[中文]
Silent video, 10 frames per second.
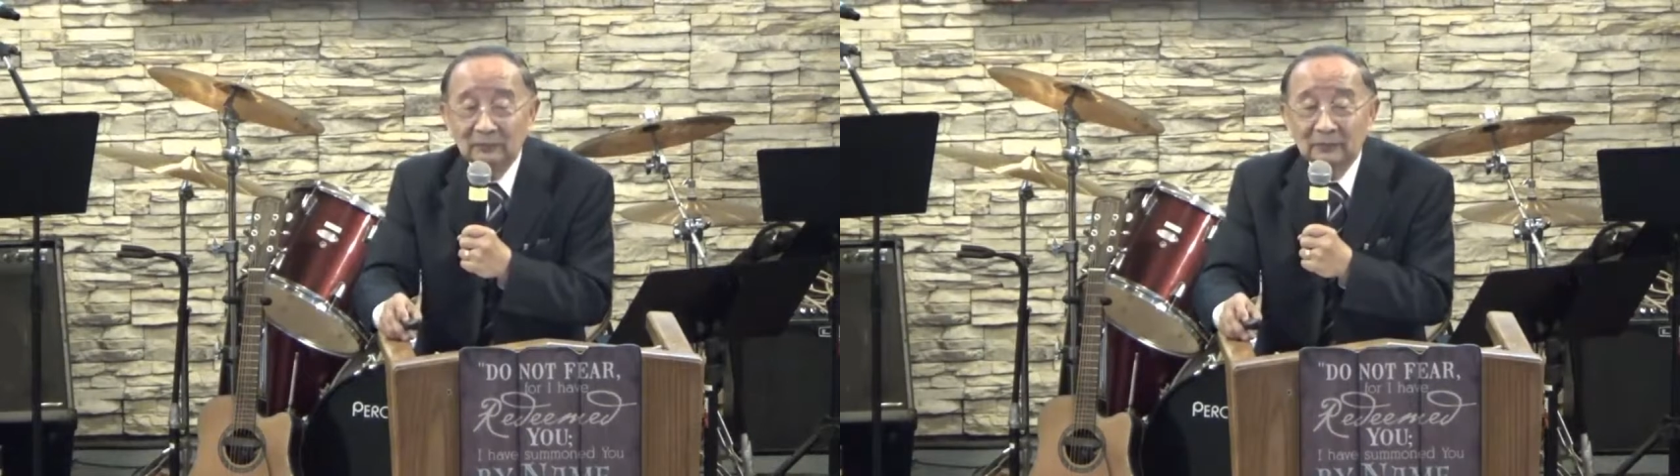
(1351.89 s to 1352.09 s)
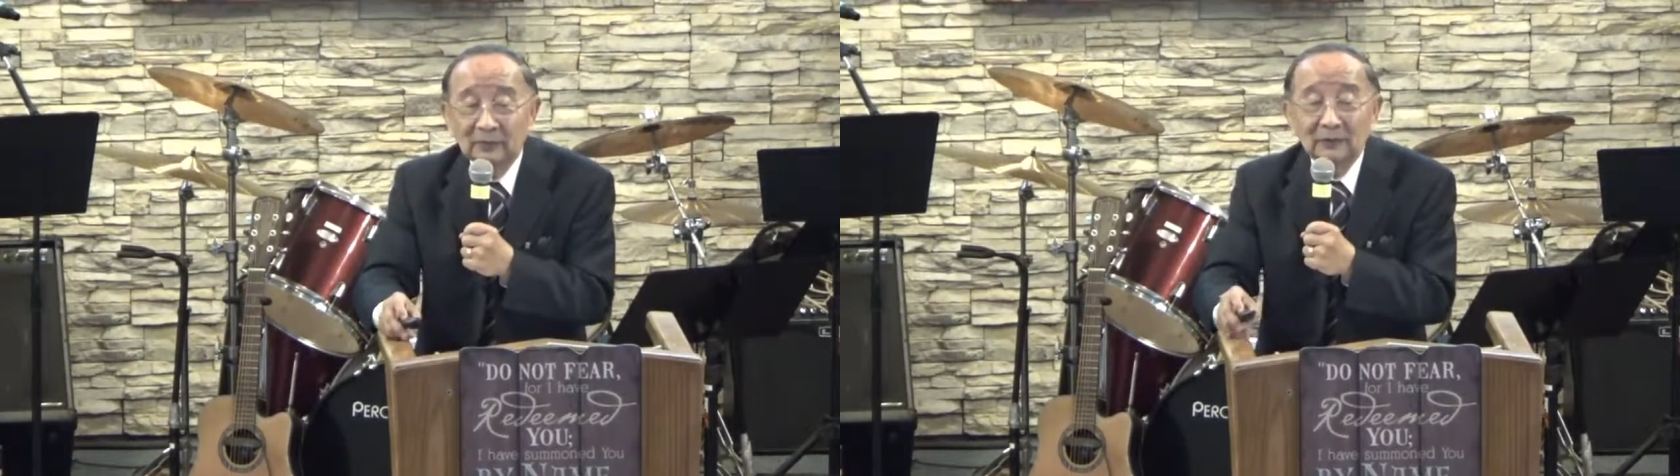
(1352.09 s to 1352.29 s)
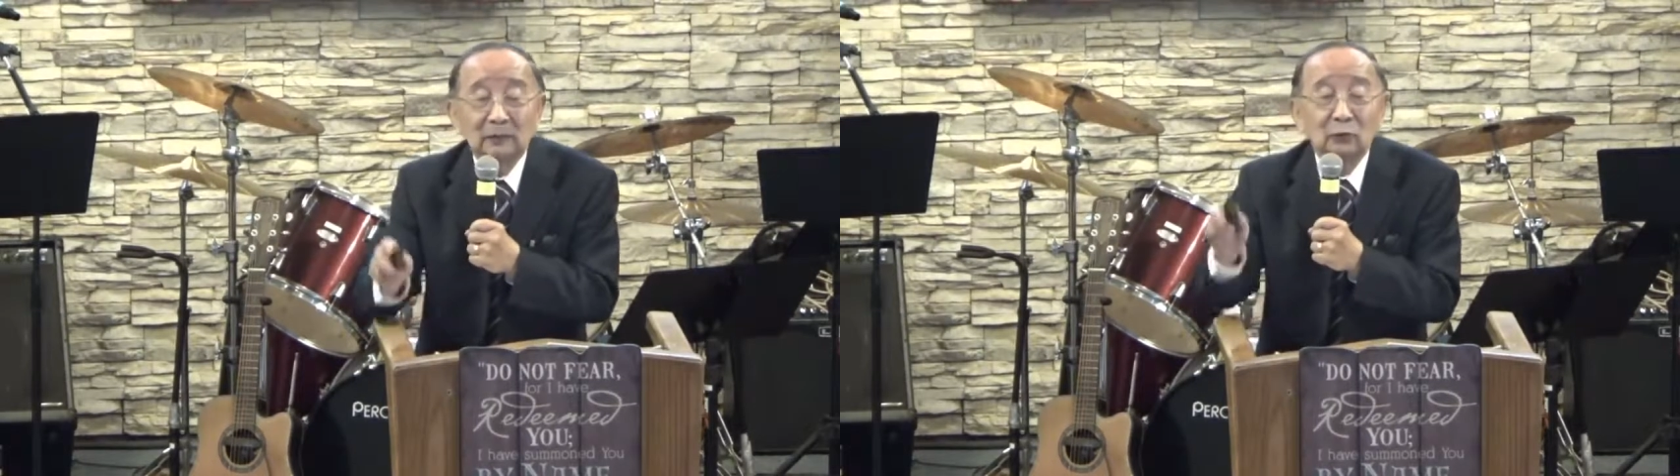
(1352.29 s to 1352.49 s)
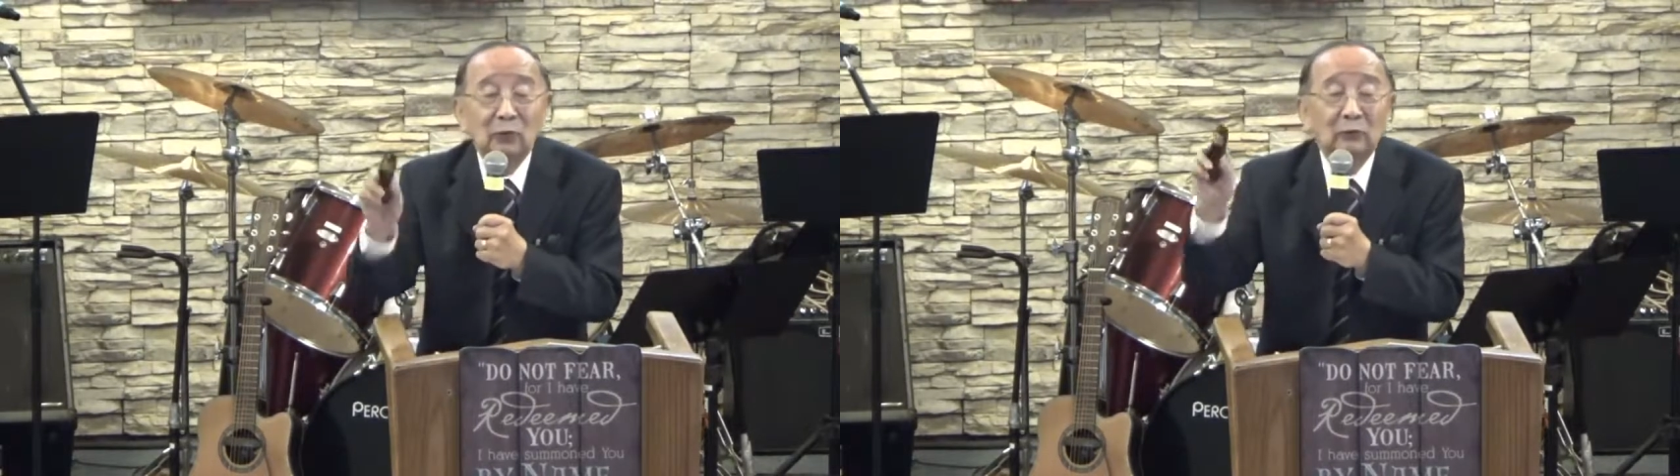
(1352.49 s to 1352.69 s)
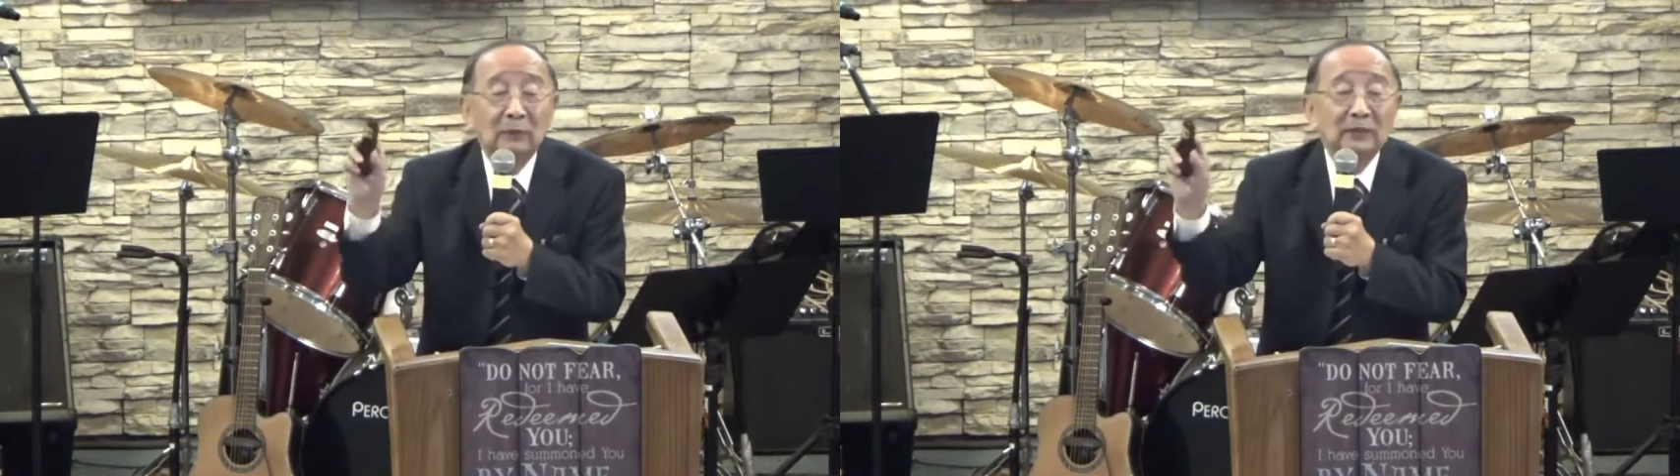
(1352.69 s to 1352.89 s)
可是对
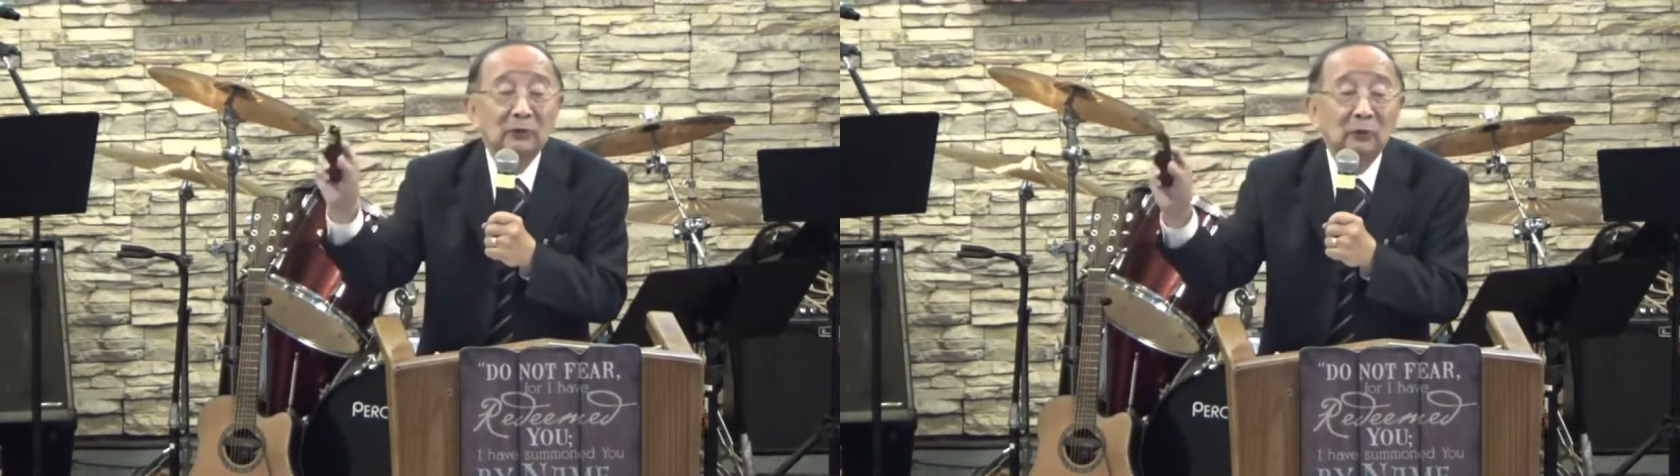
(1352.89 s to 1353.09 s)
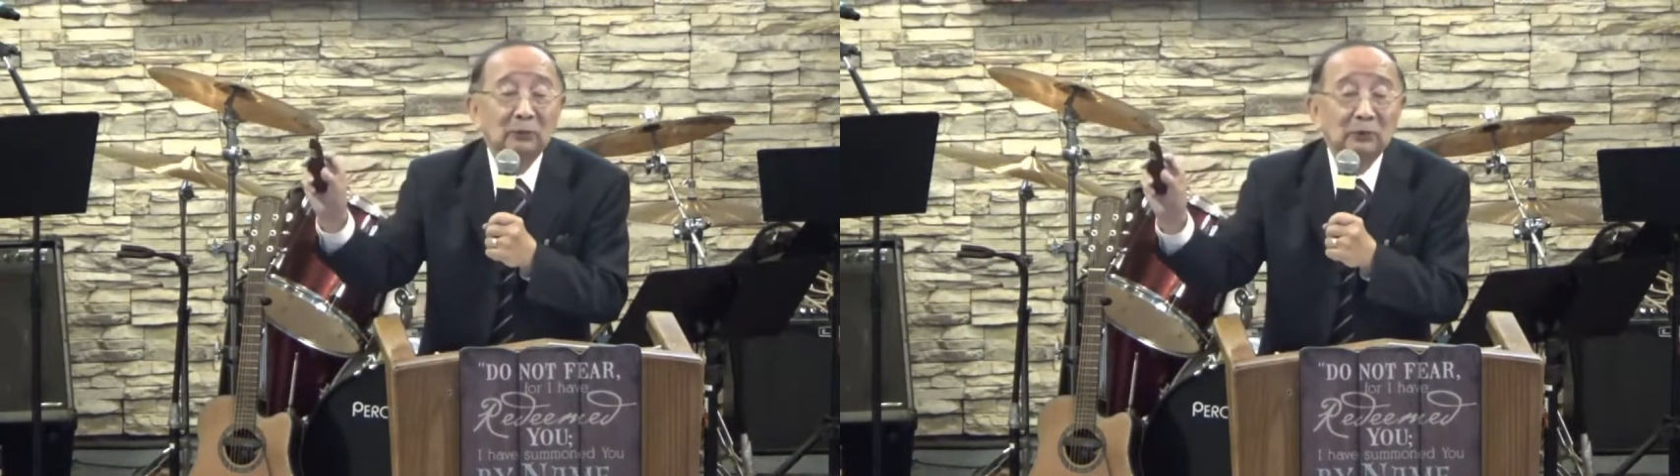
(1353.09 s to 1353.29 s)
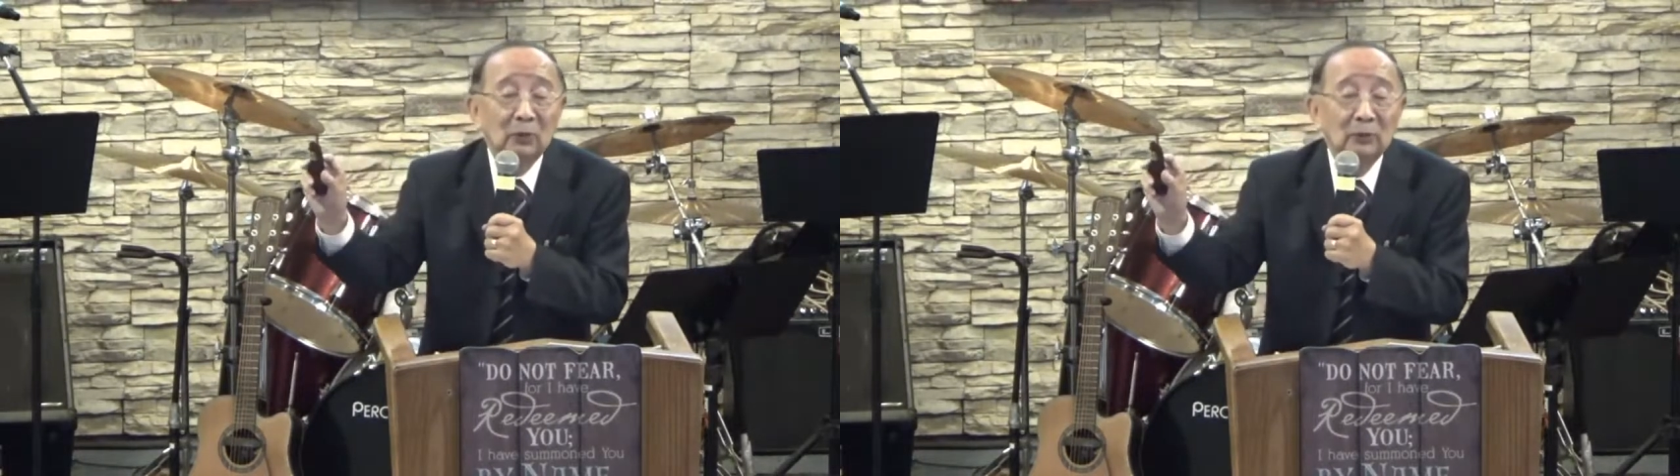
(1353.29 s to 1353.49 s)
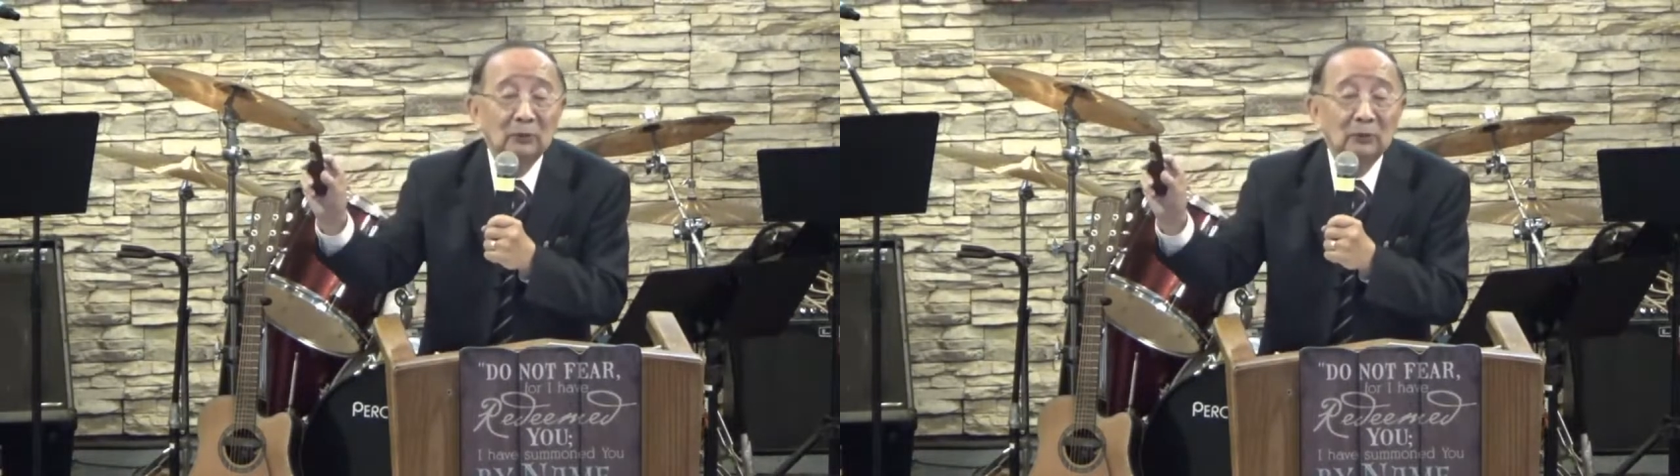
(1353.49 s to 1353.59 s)
方面都不动。